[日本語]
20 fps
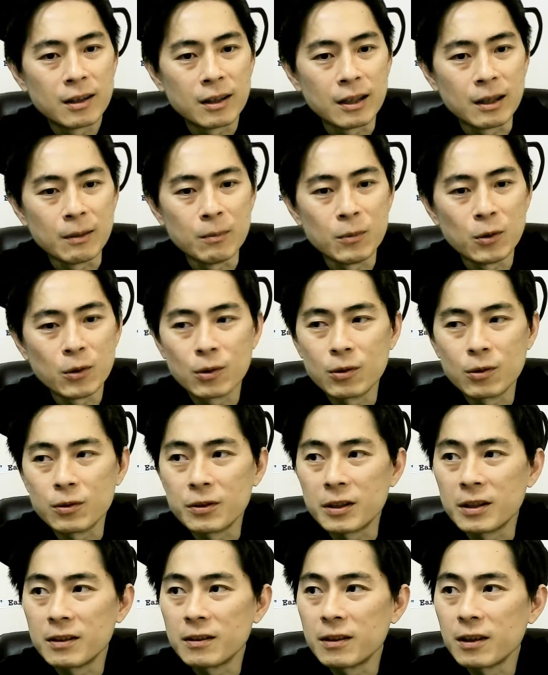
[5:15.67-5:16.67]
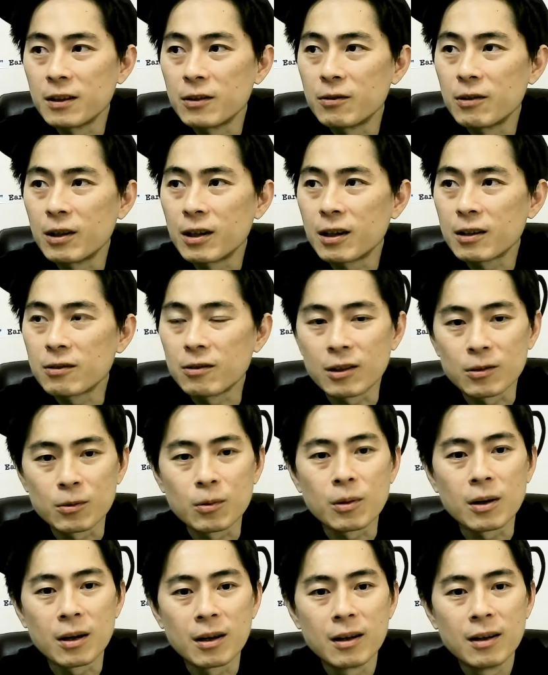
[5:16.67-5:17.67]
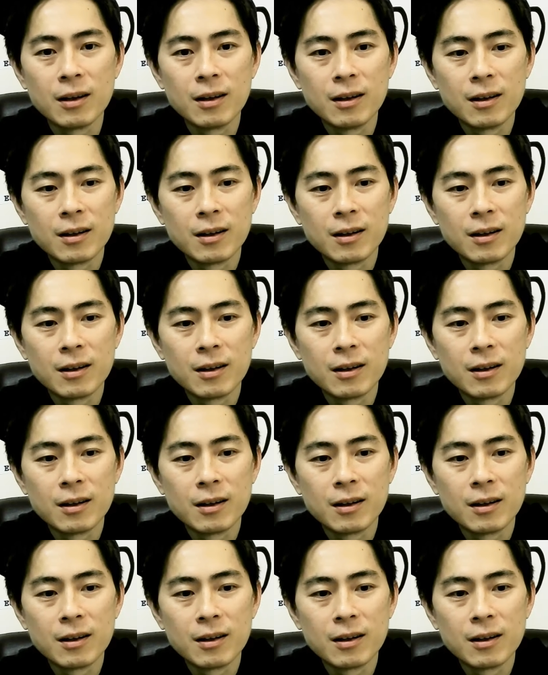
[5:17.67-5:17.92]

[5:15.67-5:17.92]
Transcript: 陰謀論を全然言わなくなるとか、